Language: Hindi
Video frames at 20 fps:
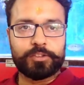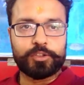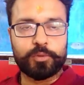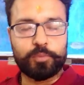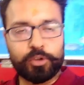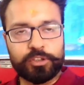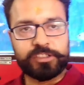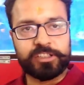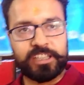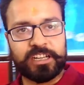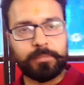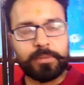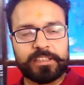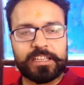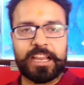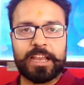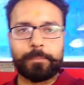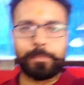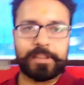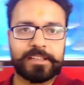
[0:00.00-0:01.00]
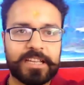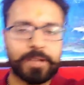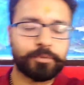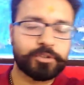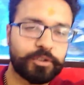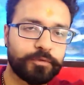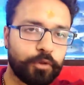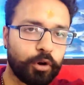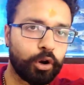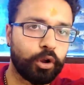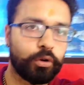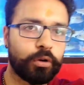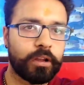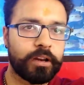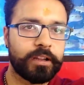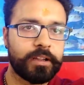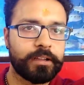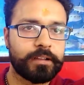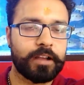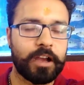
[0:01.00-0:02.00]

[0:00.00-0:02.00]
जो मोहित जी ने बताया प्लीज़ आप उसे फॉलो करें